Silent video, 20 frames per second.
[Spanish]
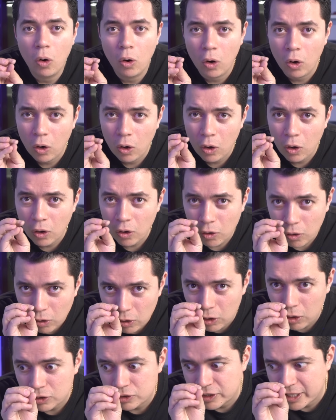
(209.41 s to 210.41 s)
o
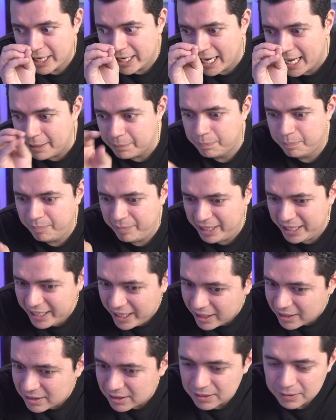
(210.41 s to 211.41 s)
con los kite
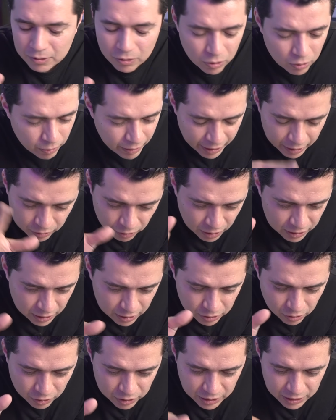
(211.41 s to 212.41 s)
miners o bueno, todas
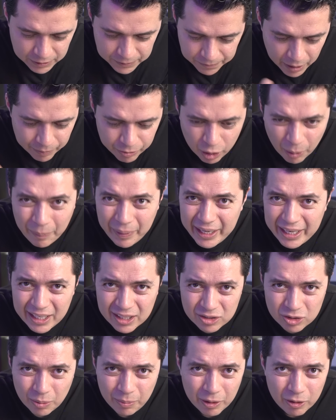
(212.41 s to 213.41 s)
esas cosas,
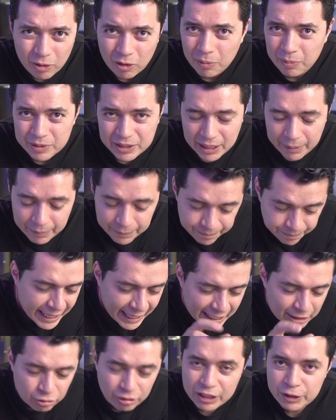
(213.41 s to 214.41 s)
criptominers, no me acuerdo cómo se llaman,
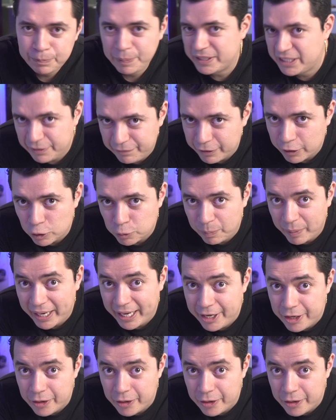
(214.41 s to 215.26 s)
que son específicos para